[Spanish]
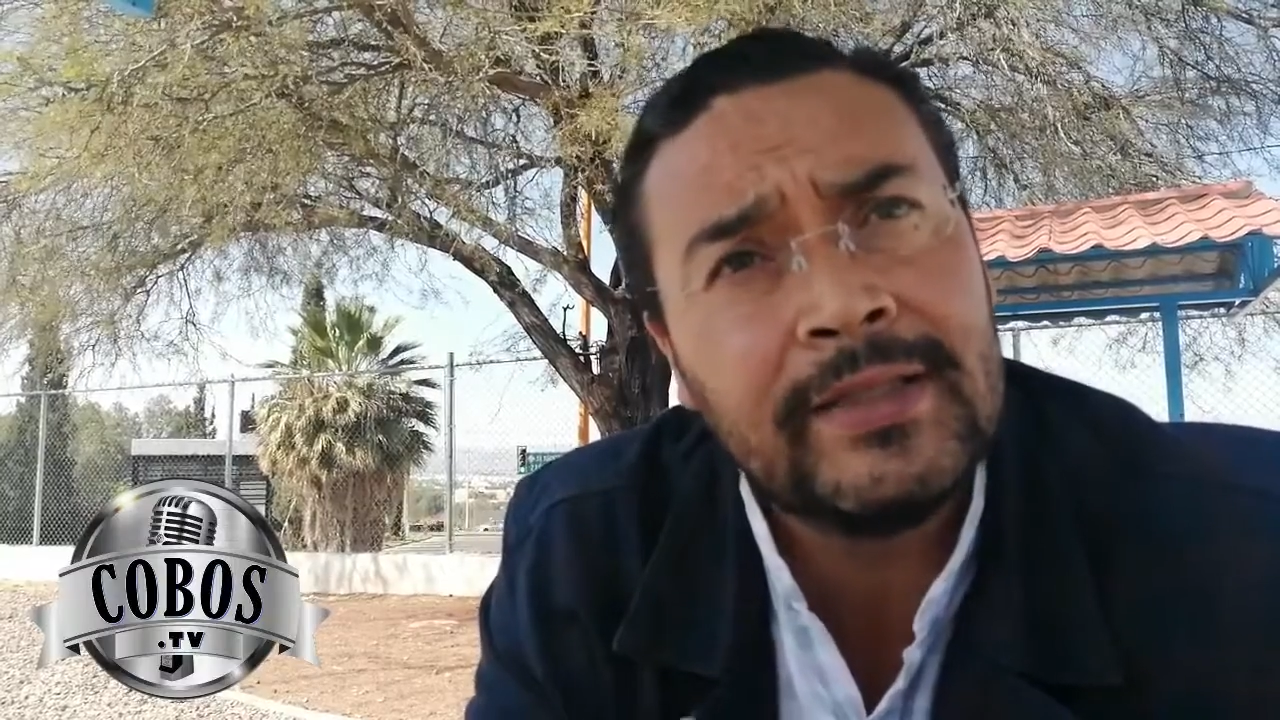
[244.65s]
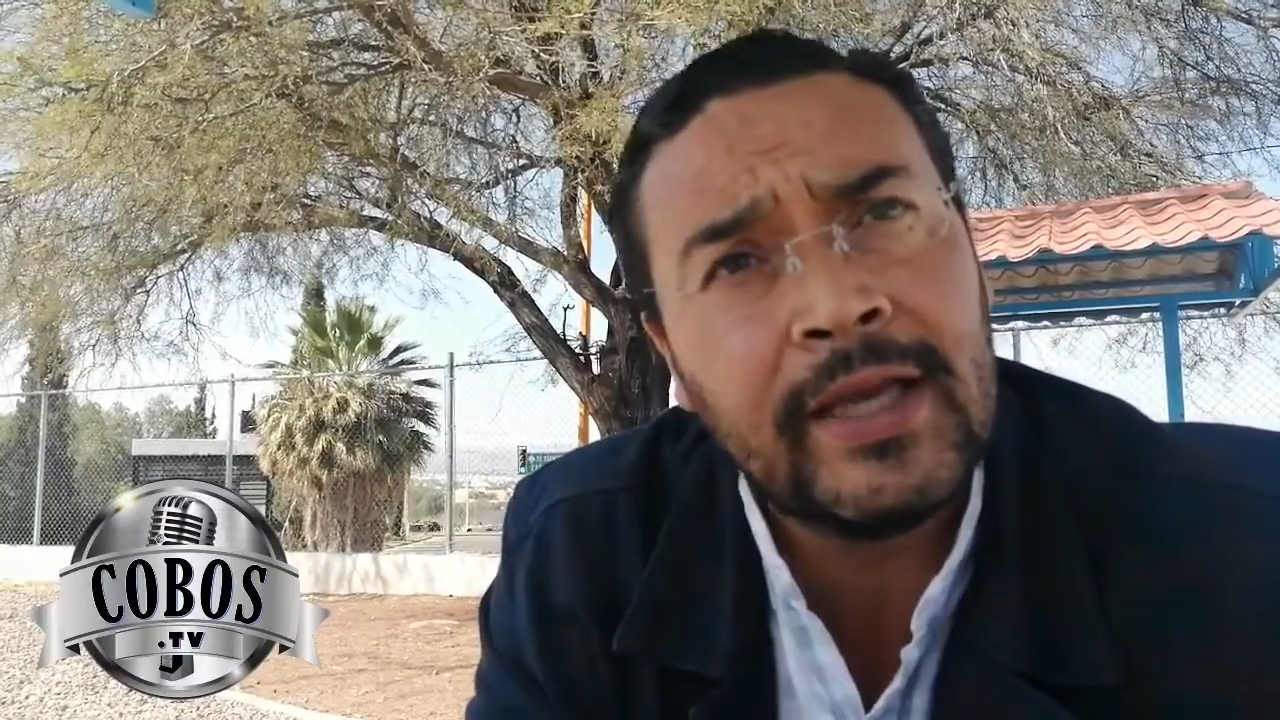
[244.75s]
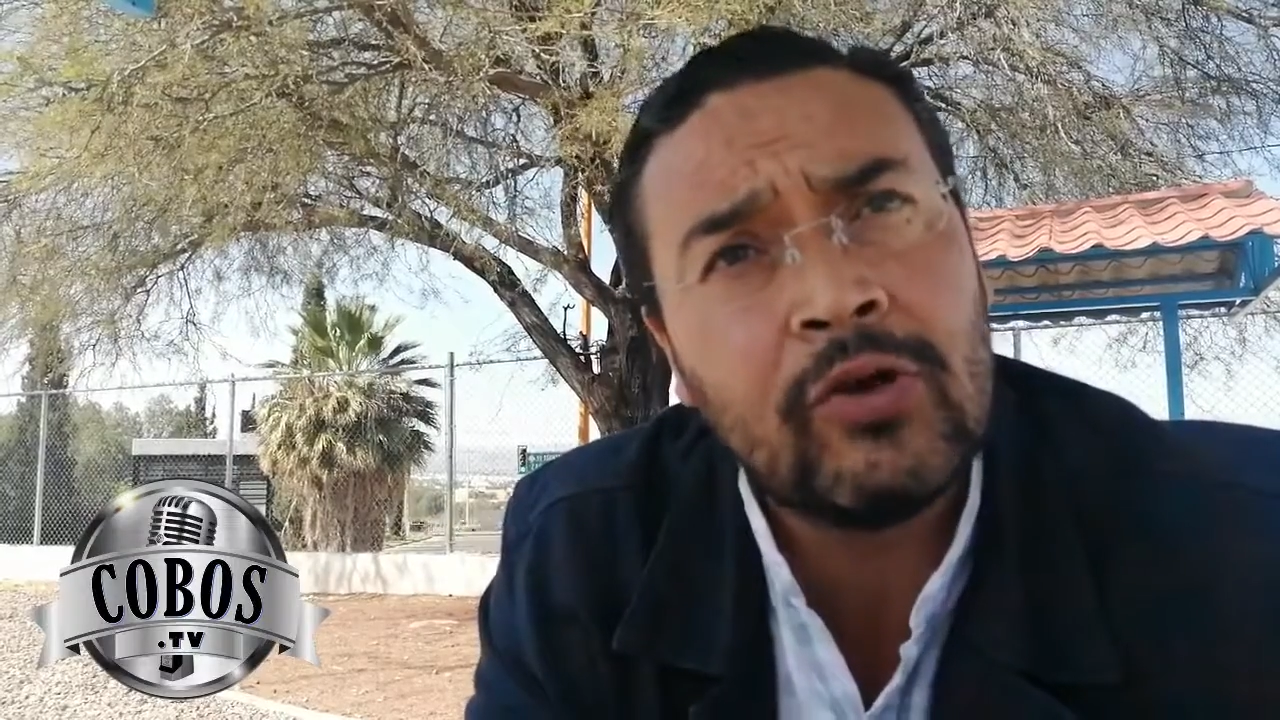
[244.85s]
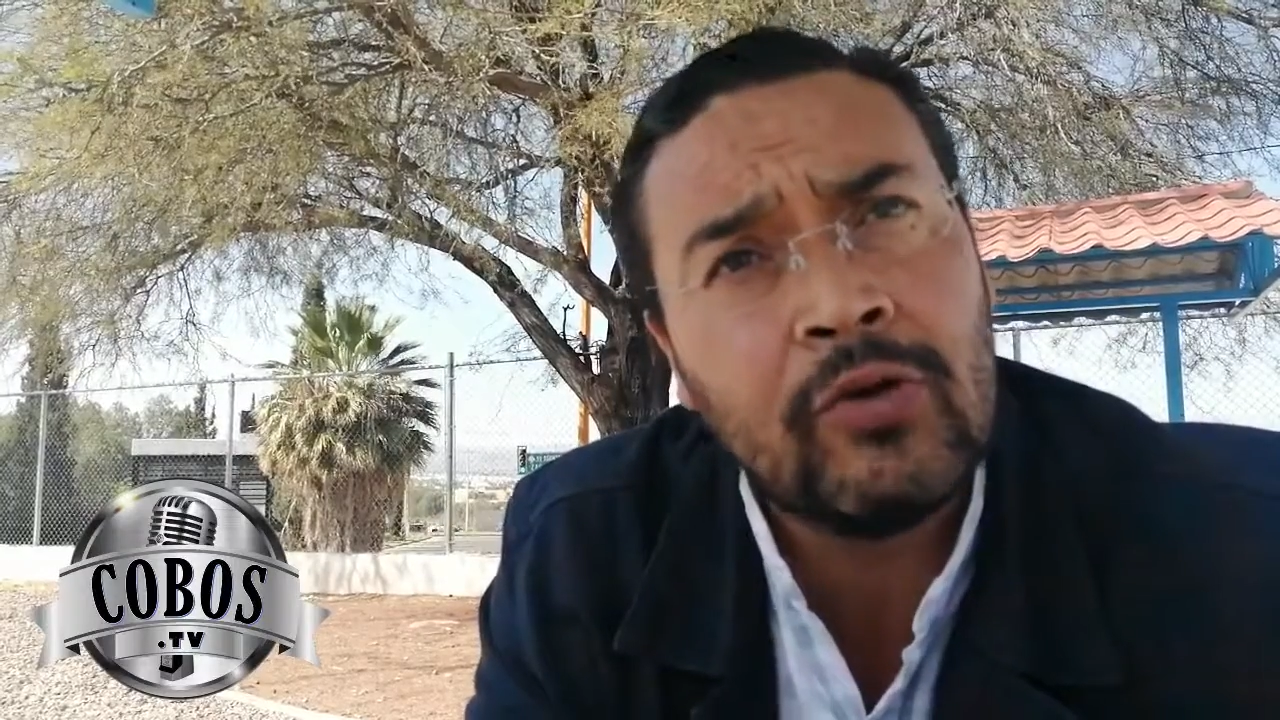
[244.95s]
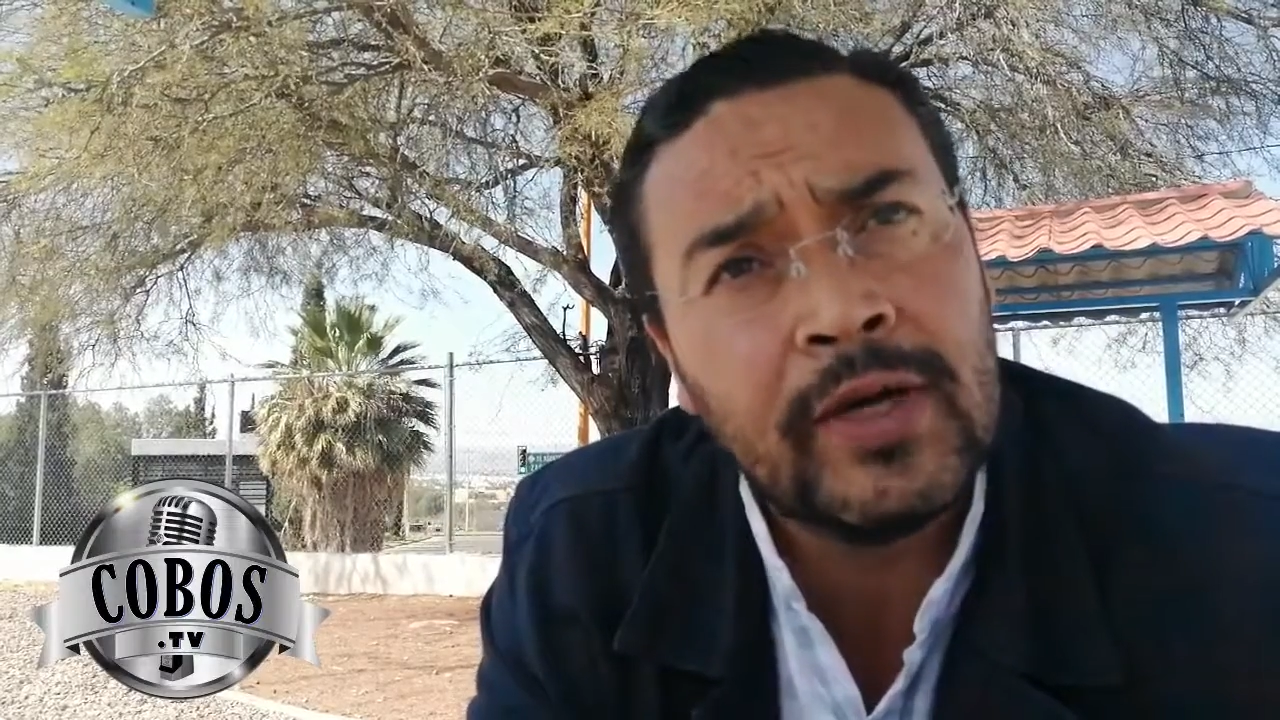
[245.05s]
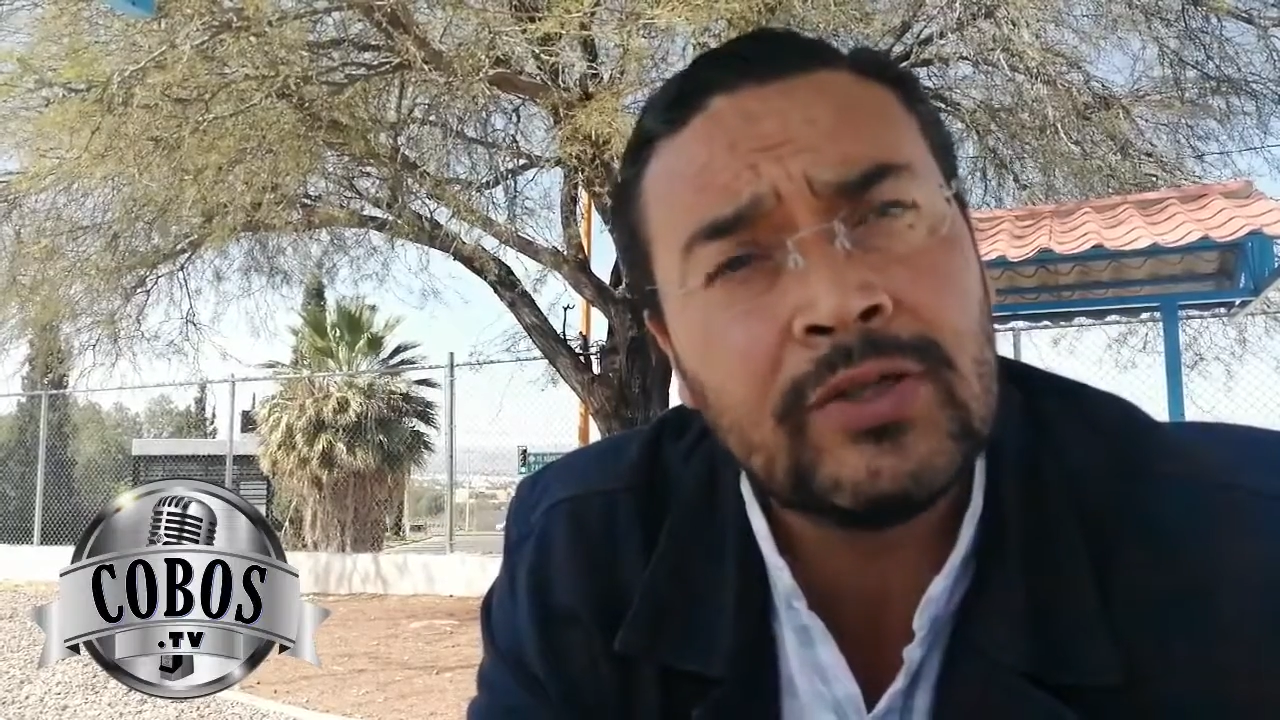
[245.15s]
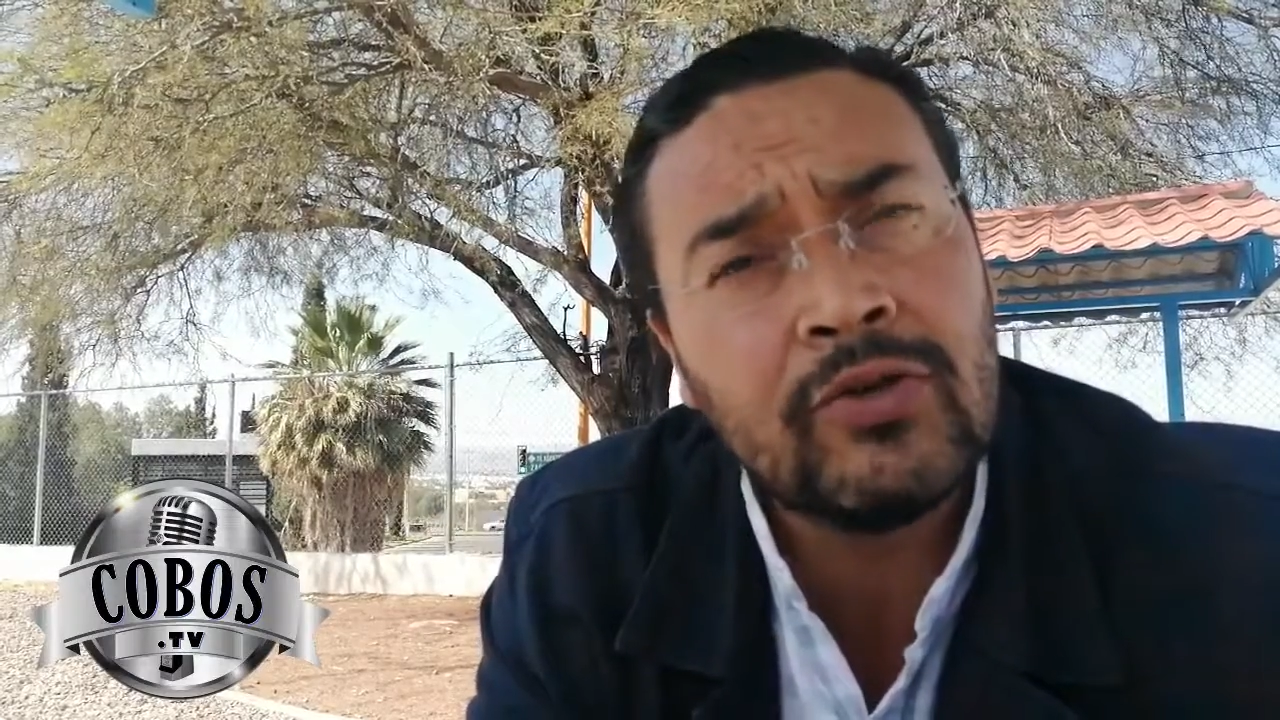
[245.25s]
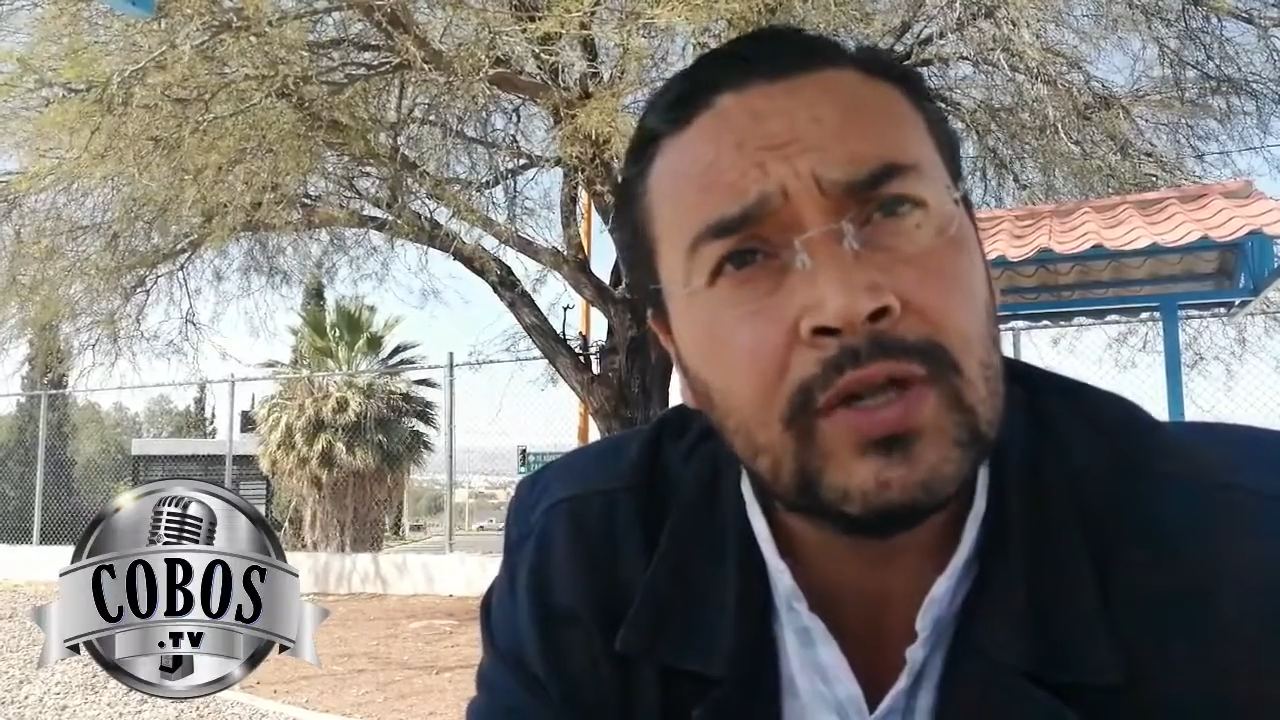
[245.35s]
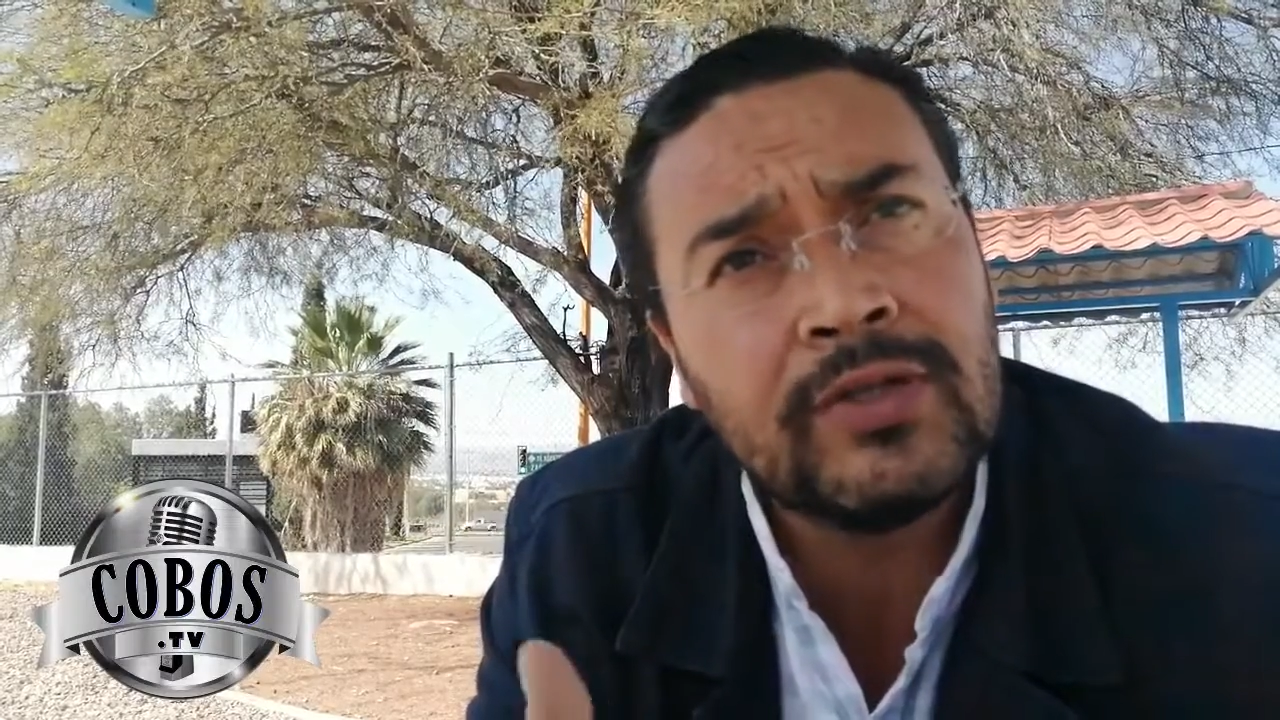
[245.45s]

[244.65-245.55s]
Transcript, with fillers: este Congreso